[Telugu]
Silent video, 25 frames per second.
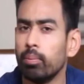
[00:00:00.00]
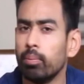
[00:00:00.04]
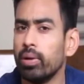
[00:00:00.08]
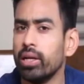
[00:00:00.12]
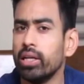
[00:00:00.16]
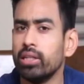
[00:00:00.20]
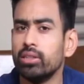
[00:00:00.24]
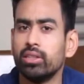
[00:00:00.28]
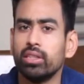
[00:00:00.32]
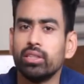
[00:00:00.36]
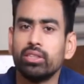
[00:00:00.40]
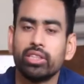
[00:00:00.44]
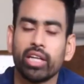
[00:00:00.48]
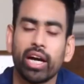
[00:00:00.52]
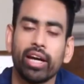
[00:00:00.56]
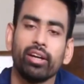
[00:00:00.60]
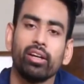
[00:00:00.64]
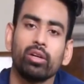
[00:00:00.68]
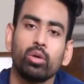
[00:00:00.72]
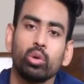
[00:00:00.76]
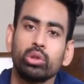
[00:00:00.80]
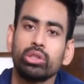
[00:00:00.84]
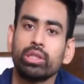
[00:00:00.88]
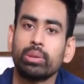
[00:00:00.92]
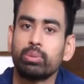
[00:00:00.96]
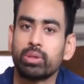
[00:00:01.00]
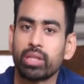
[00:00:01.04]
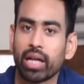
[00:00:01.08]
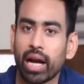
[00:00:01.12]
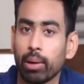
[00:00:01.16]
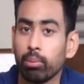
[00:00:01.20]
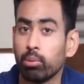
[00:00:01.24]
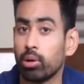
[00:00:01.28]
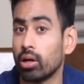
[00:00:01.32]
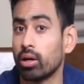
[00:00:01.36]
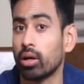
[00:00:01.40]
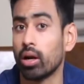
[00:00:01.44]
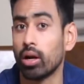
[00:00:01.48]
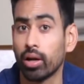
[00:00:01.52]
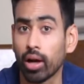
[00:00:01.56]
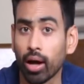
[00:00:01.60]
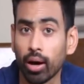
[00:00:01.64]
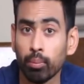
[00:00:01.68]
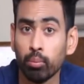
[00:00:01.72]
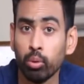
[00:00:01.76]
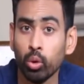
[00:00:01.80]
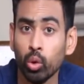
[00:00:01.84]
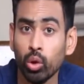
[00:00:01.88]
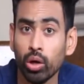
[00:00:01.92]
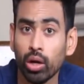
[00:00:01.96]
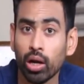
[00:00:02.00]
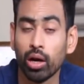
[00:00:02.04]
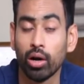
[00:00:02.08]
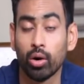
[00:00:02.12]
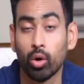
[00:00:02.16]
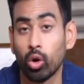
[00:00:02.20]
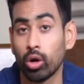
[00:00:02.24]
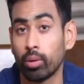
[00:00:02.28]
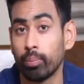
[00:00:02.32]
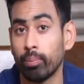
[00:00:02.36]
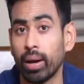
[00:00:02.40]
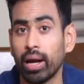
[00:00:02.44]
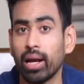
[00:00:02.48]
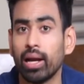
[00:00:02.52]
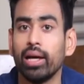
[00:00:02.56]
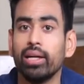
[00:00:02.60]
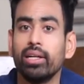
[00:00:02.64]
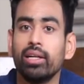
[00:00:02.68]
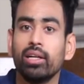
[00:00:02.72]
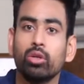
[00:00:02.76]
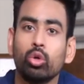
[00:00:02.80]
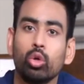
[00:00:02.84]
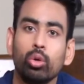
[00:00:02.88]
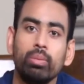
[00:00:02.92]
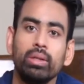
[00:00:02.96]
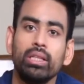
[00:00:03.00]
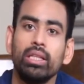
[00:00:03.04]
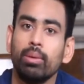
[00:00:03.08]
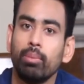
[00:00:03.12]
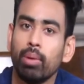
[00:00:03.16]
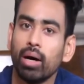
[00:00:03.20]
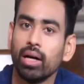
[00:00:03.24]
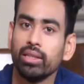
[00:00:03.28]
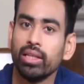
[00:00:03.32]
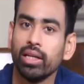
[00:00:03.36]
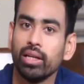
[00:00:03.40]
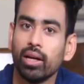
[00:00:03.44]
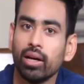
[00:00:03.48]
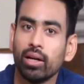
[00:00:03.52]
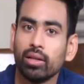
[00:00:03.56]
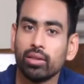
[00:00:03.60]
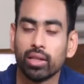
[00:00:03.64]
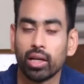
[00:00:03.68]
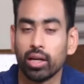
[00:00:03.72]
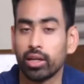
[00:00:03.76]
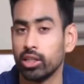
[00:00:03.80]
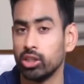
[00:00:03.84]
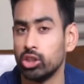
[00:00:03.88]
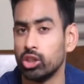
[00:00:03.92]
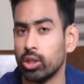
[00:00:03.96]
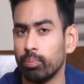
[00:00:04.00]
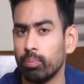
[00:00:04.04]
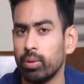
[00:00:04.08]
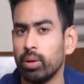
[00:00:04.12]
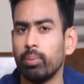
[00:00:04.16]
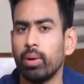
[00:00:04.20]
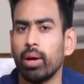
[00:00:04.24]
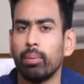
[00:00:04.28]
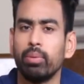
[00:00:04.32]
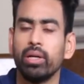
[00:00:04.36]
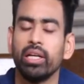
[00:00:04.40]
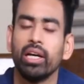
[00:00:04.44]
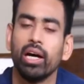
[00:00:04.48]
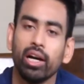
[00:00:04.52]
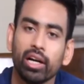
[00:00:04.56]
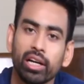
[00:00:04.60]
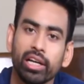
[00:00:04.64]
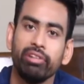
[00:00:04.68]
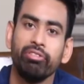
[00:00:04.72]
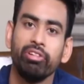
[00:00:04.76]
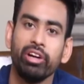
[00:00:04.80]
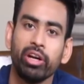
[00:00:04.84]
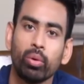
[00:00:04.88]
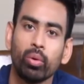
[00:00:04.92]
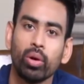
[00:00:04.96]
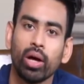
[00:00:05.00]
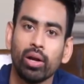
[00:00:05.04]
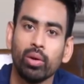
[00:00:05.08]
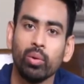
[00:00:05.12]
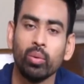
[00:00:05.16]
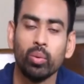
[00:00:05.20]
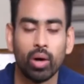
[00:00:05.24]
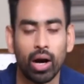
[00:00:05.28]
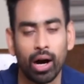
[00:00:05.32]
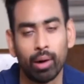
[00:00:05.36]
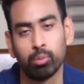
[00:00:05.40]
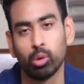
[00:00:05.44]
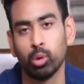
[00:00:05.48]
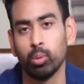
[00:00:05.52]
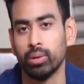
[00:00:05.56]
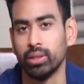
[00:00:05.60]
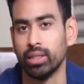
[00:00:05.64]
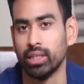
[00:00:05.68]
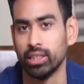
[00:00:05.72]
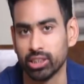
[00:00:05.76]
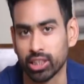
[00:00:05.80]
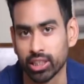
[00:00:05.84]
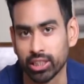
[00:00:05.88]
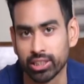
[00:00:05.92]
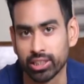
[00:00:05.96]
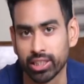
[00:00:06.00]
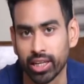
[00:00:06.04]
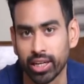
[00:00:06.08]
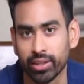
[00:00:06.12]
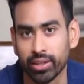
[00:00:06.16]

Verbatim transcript: ప్లీజ్ ఈ ఛానల్ని సబ్స్క్రైబ్ చేసుకోవడం మర్చిపోకండి బెల్ ఐకాన్ నొక్కినట్లయితే నేను ఎప్పుడు కొత్త వీడియో పెట్టినా మీకు తెలుస్తుంది